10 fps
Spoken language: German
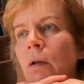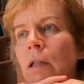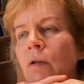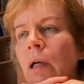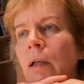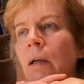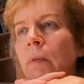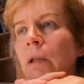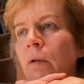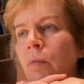Also mhm. alle haben
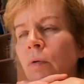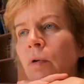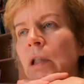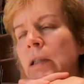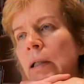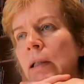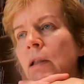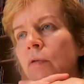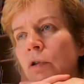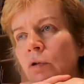ja ihre Projekte
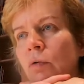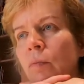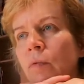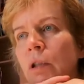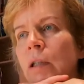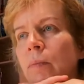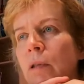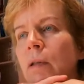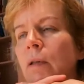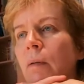eigentlich mhm. verschoben mhm. und ich habe
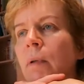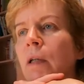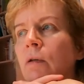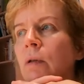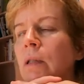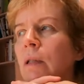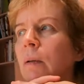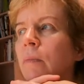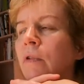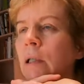das nicht gemacht, mhm. sodass ich
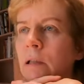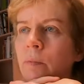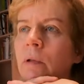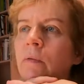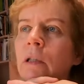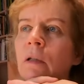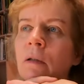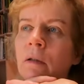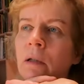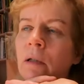eben fertig bin, wenn,
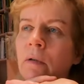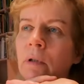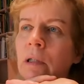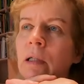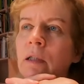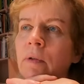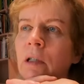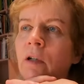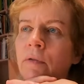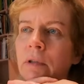da, mhm. wenn alles
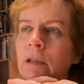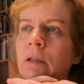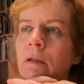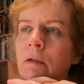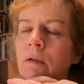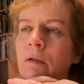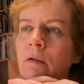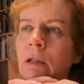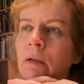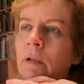wieder aufgeht. Ja, ja,
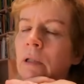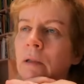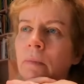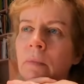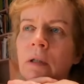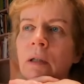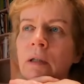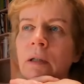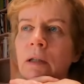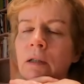so hatten wir eben
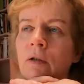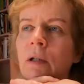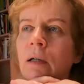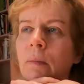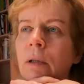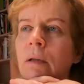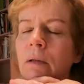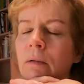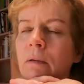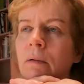eine ganz neue Arbeit.
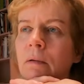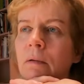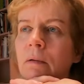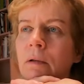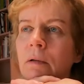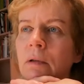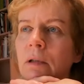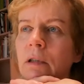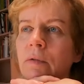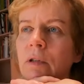Ja,
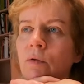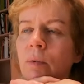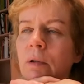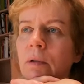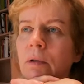das war super.